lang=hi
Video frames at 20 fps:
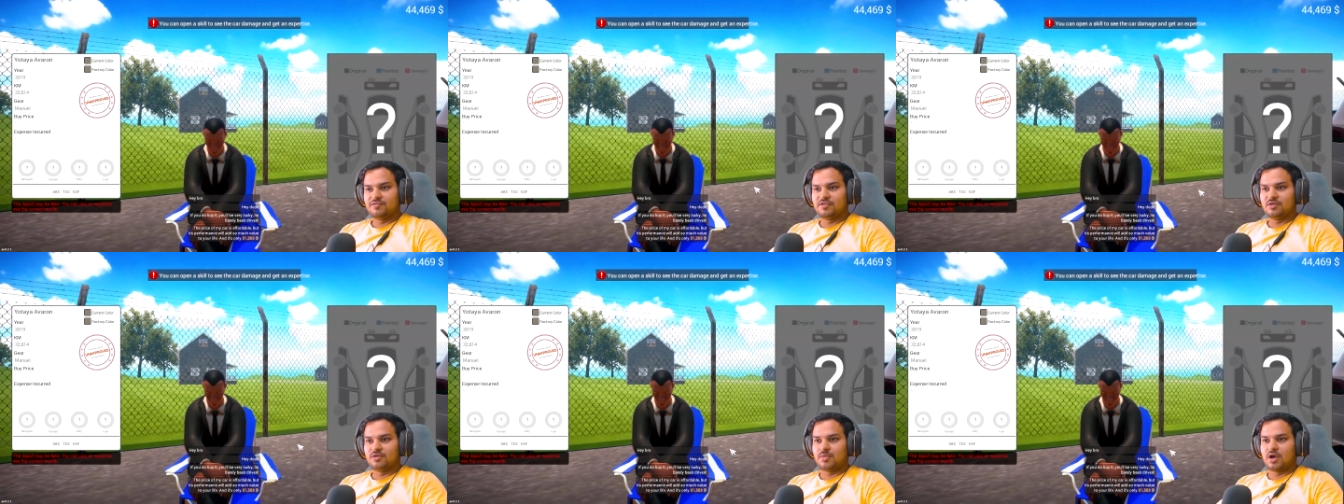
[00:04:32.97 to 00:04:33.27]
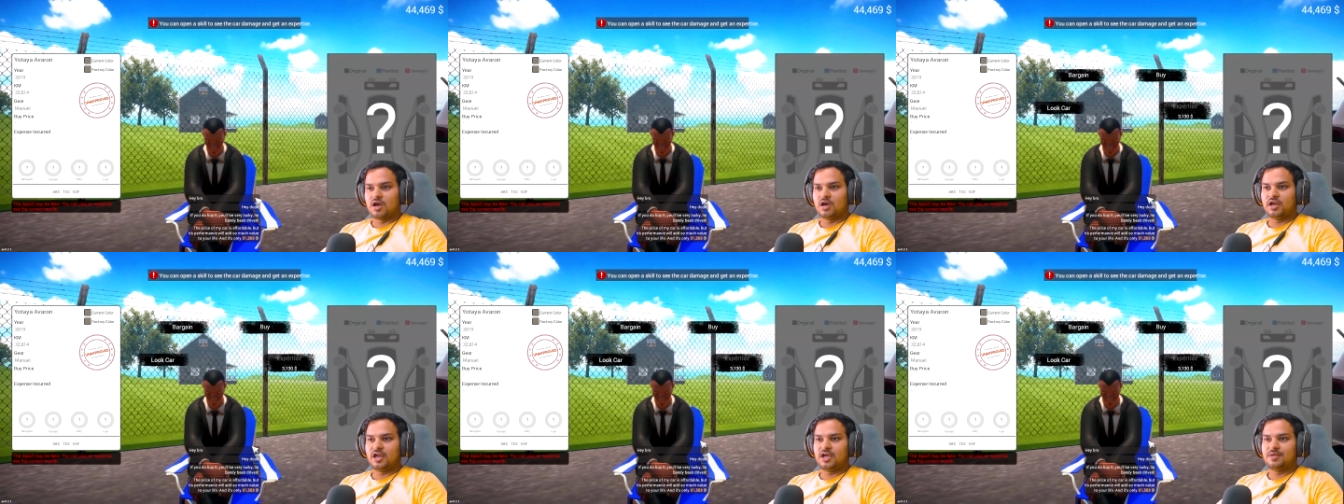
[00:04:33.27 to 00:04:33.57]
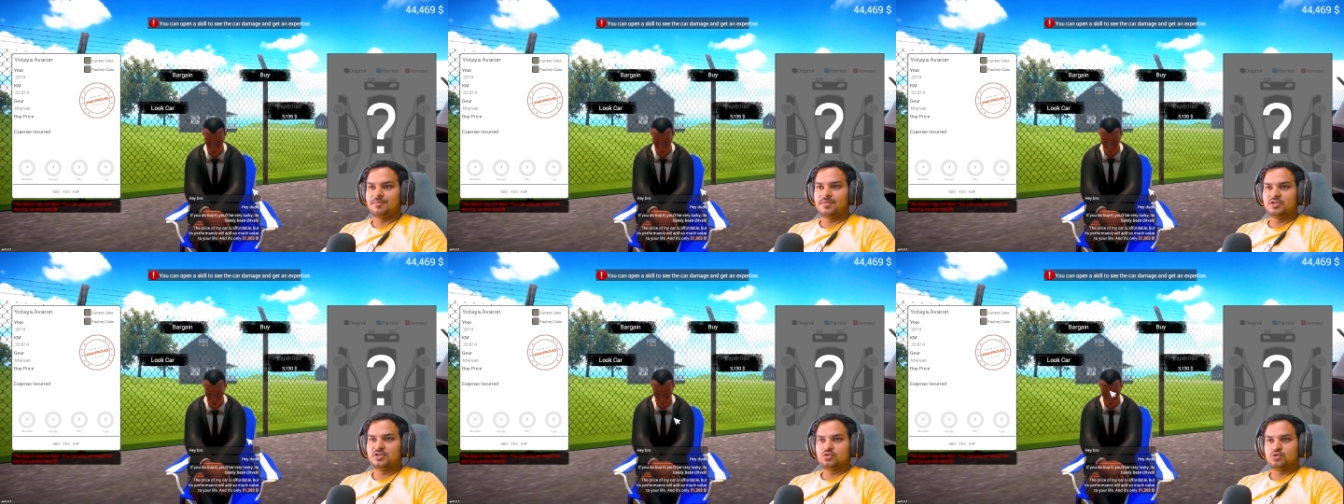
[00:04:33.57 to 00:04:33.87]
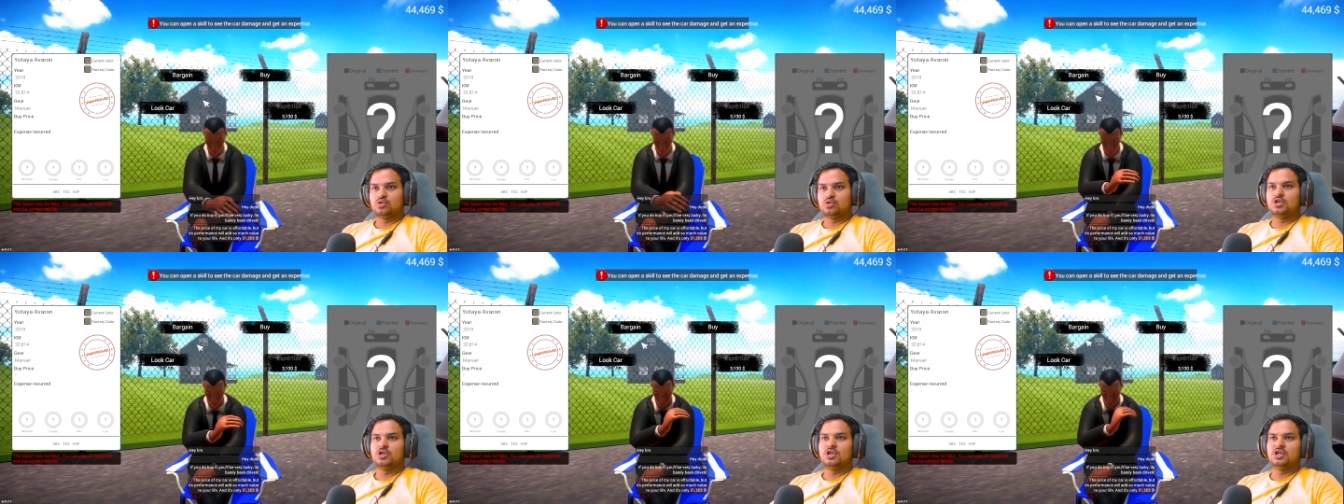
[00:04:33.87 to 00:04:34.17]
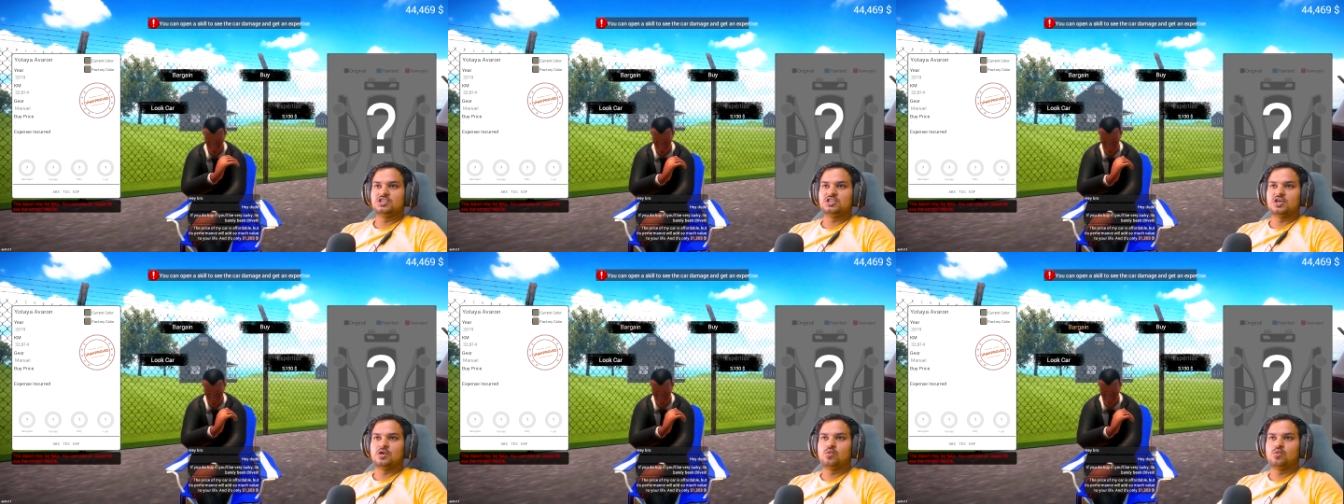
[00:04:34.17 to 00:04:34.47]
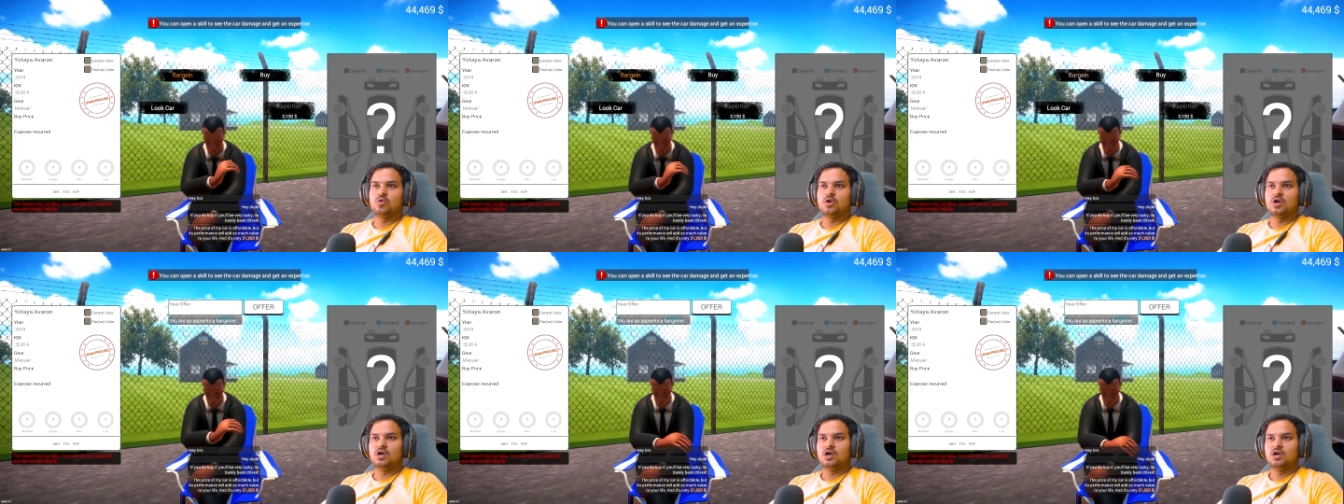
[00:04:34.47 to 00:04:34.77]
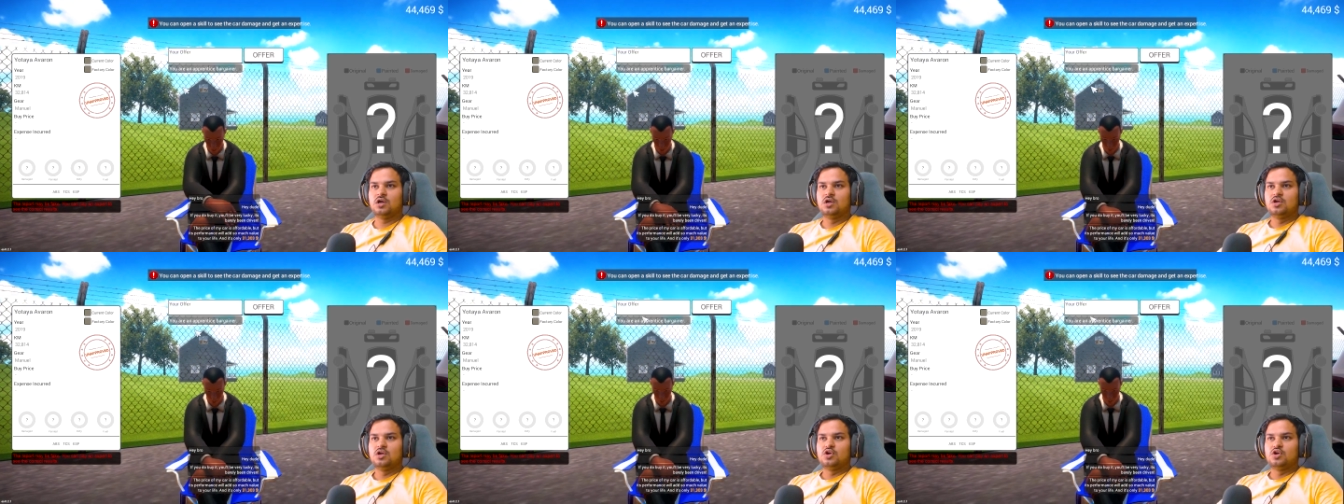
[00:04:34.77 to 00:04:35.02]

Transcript: वन मांग रहा है मैं इसको देना चाहूँगा